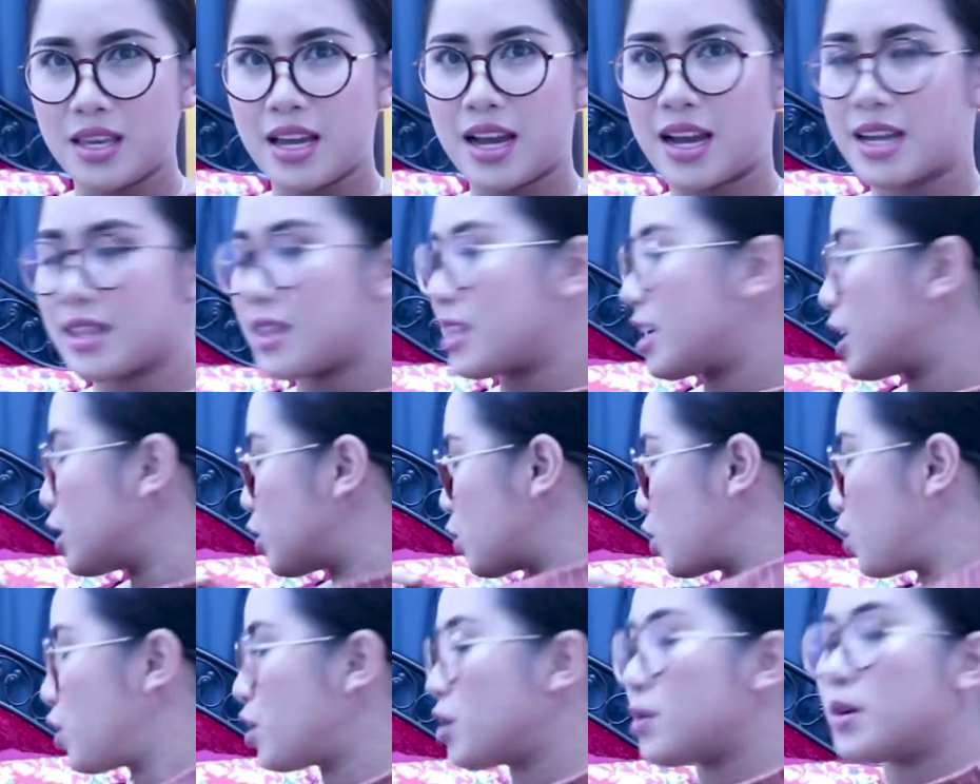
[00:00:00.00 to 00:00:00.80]

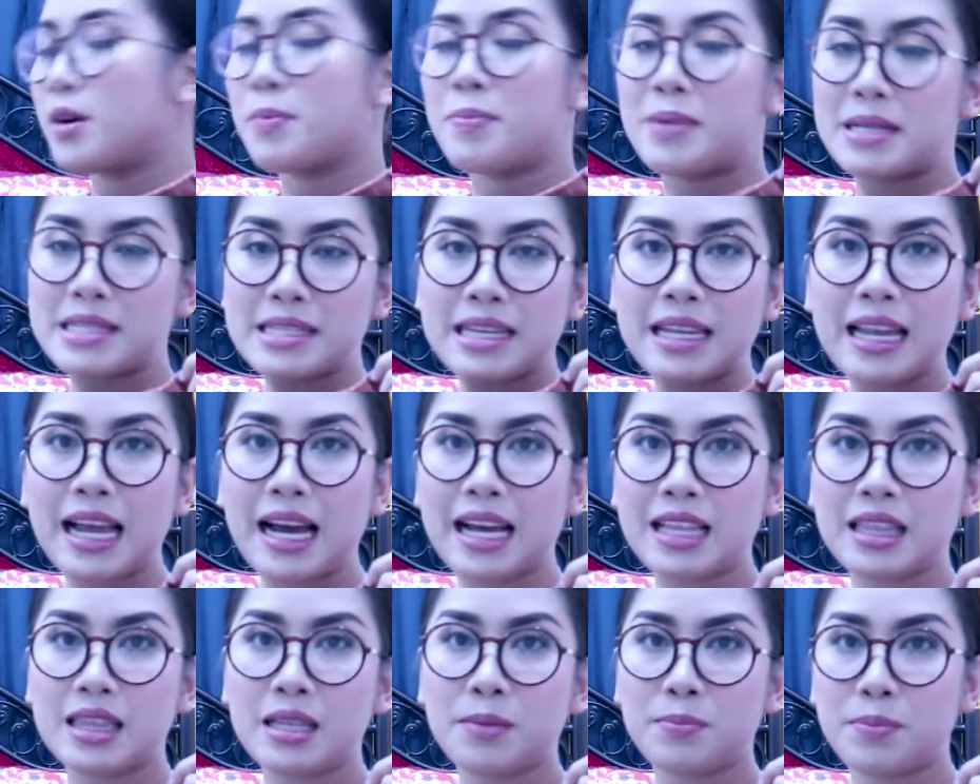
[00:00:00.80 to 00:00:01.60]
ata to. Ah, basta
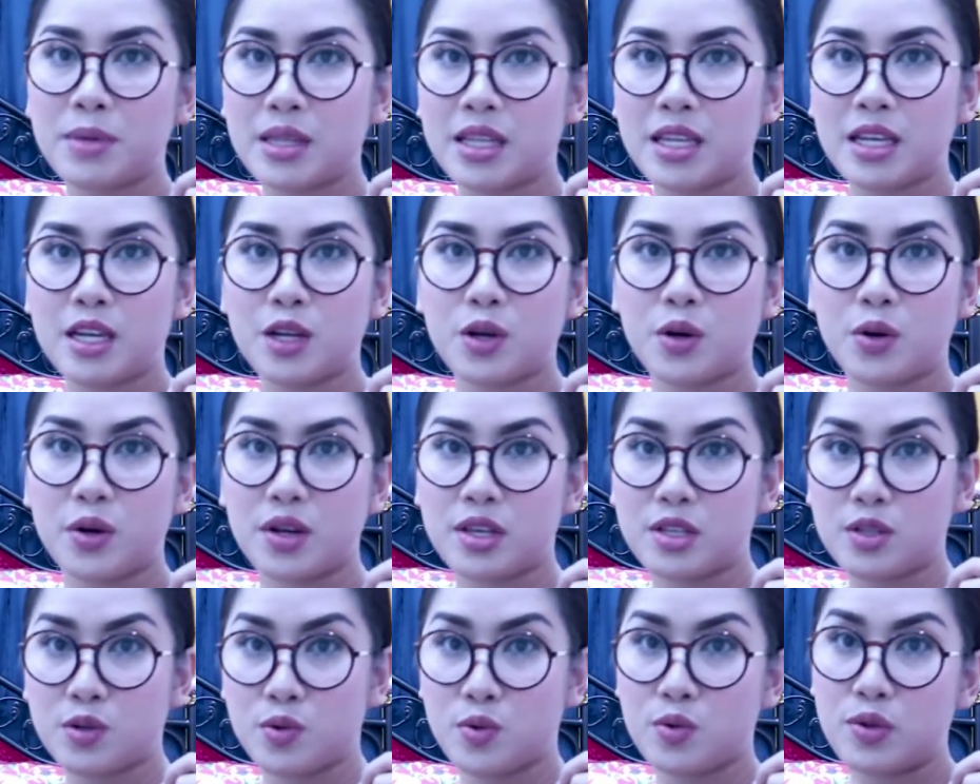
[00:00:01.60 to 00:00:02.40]
lahat ng binili ko
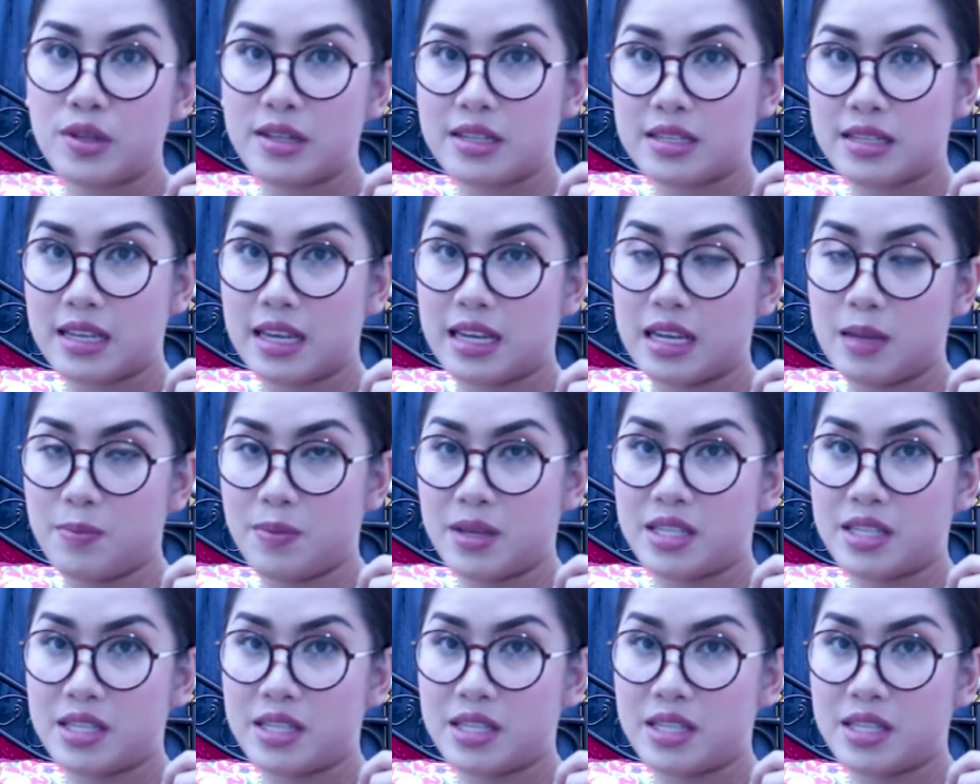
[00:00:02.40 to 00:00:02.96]
is wholesale.